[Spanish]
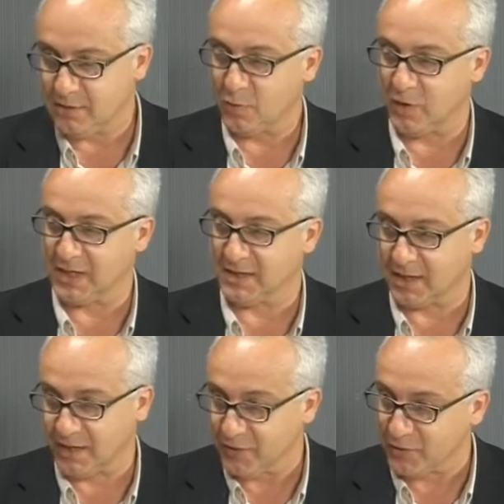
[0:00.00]
con la que
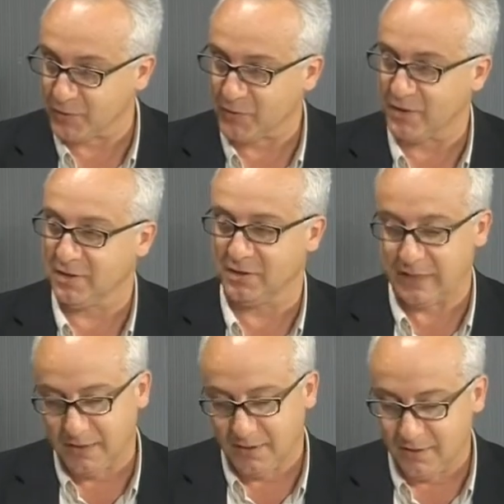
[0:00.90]
está cayendo pues
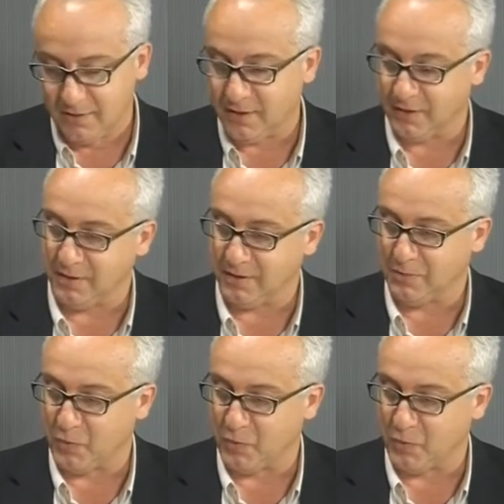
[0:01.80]
eh,